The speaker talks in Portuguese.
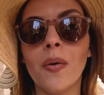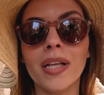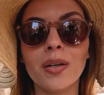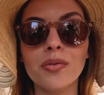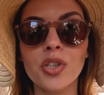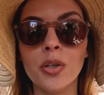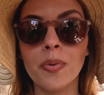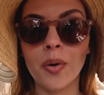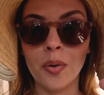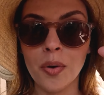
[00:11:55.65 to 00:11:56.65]
Não é tão
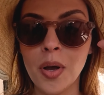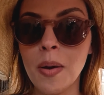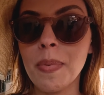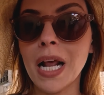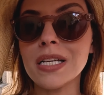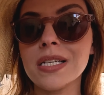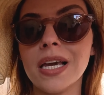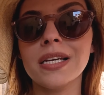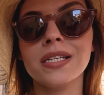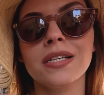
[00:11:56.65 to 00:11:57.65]
típico pra
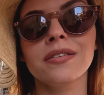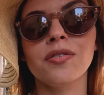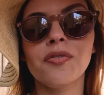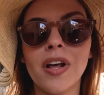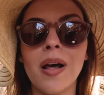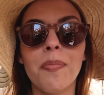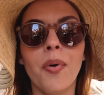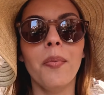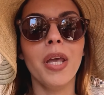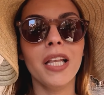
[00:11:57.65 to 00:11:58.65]
gente, vou falar
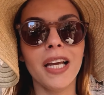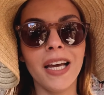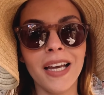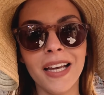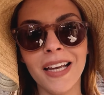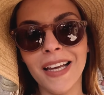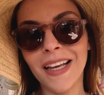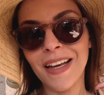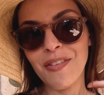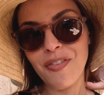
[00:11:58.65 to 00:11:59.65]
por mim, né?
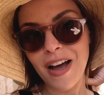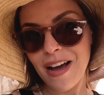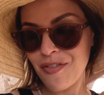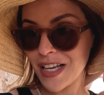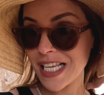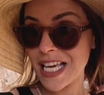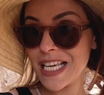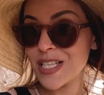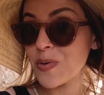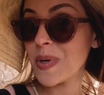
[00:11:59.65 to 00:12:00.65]
fazer isso,